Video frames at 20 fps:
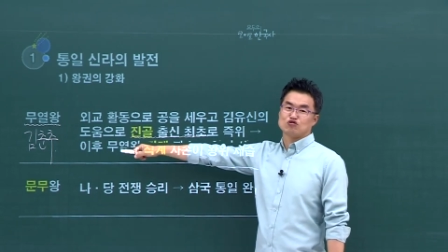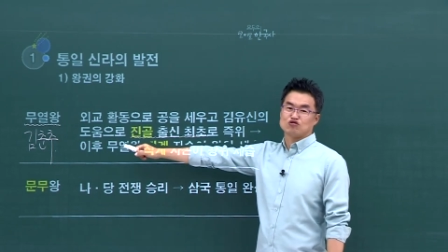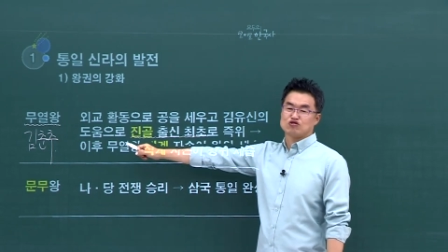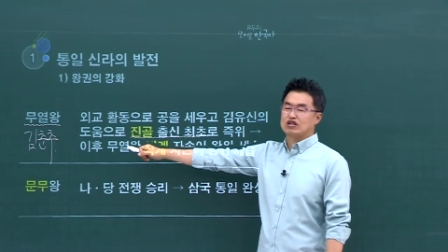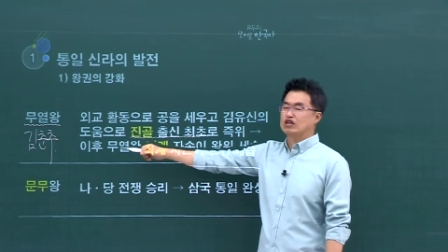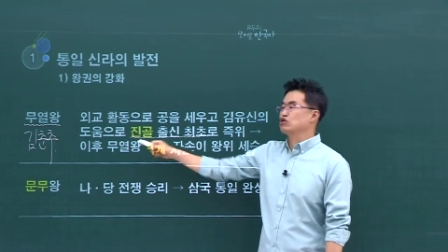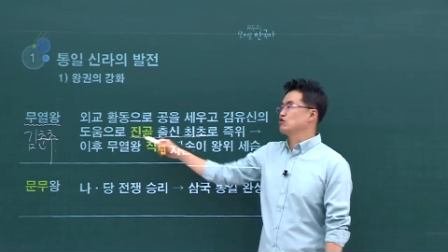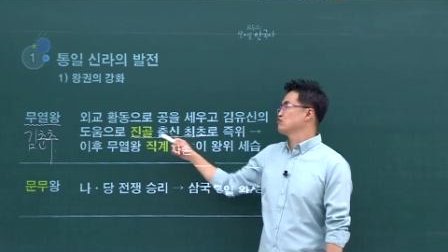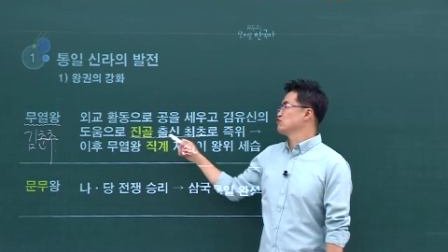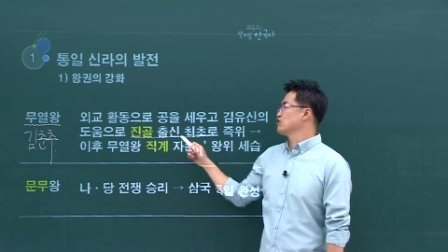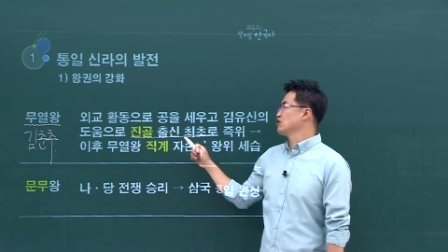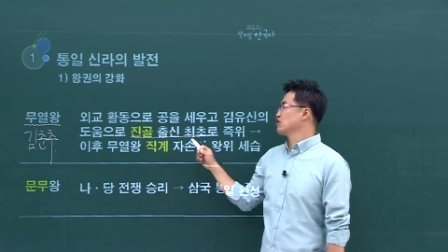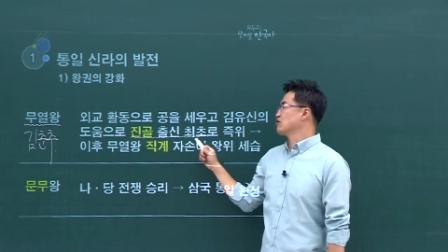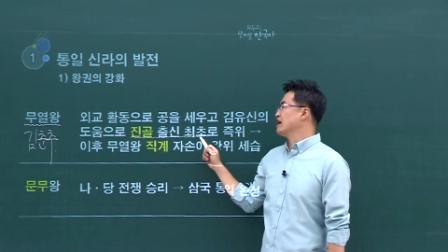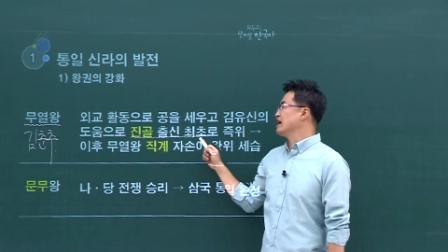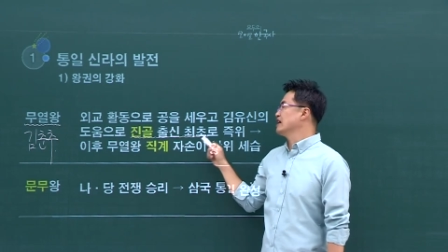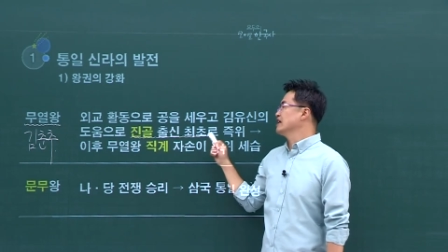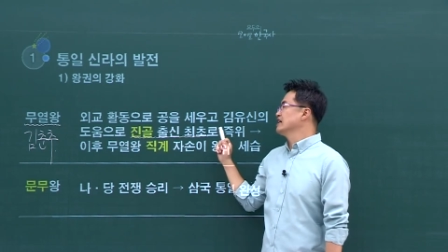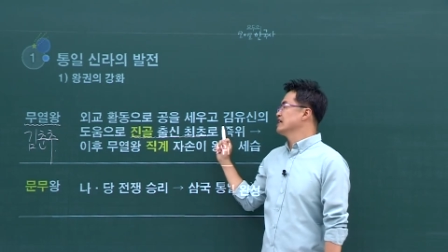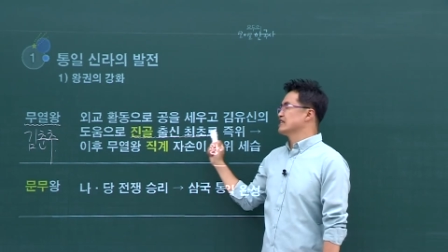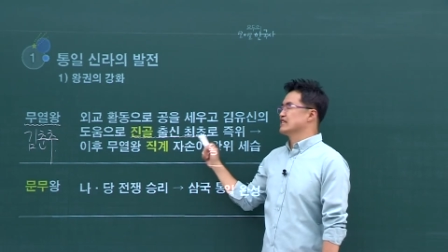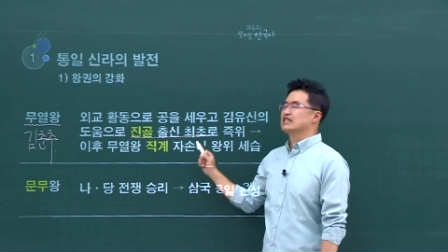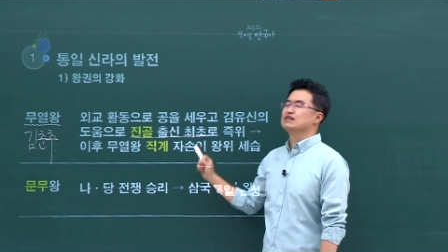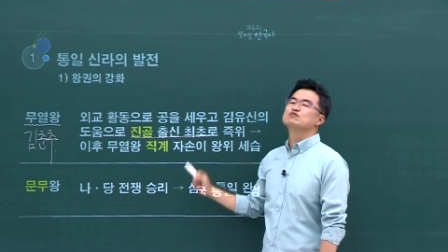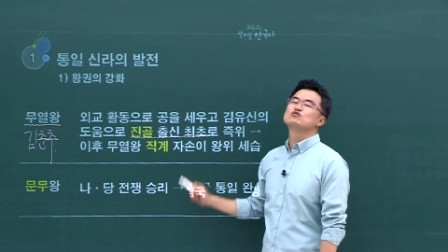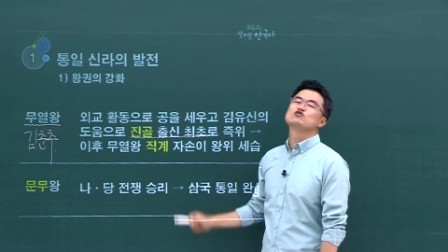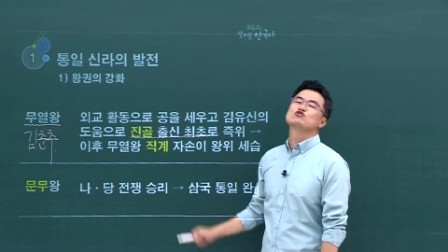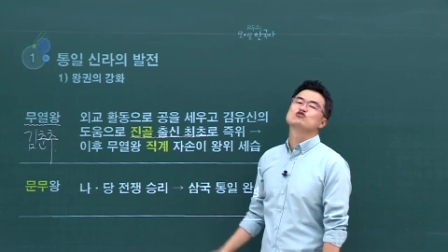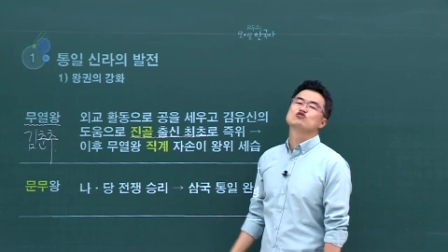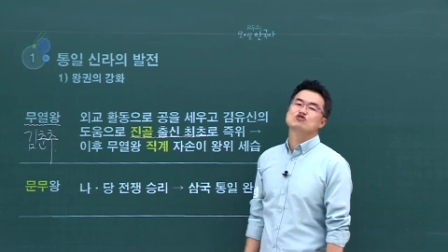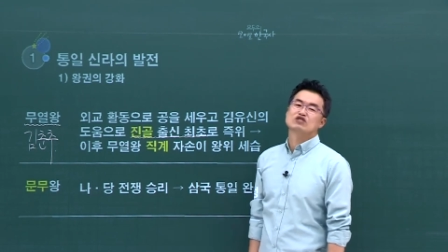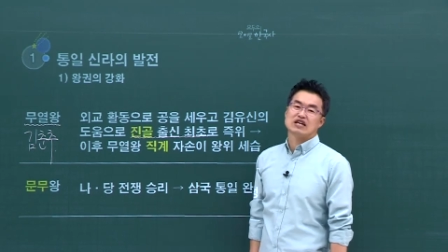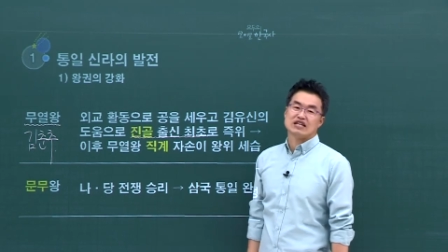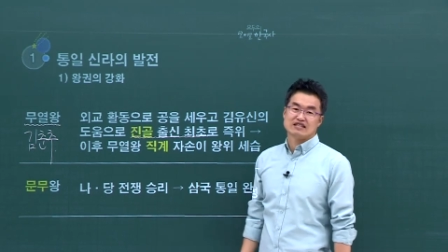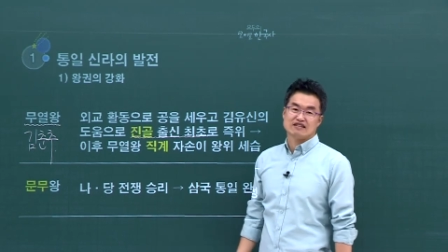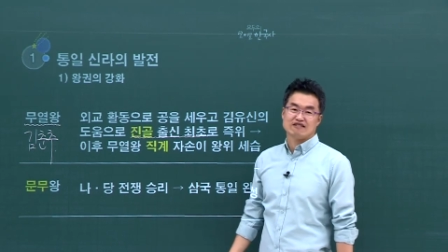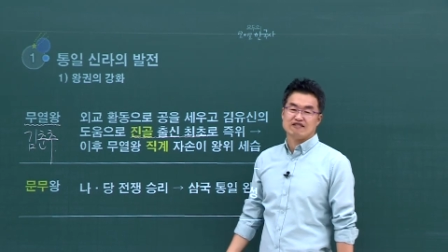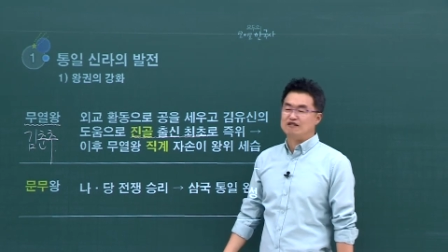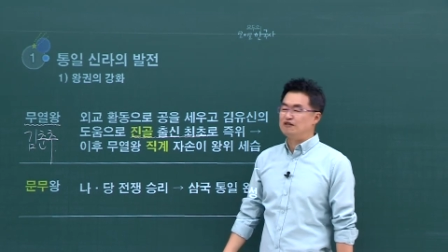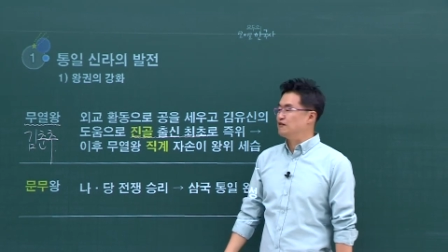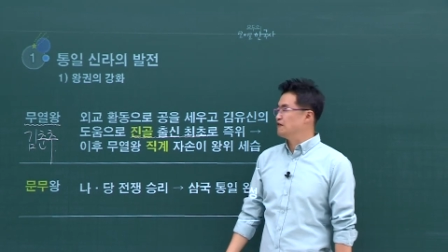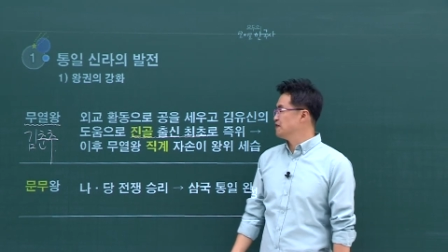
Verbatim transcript: 태종무열왕 김춘추라는 거.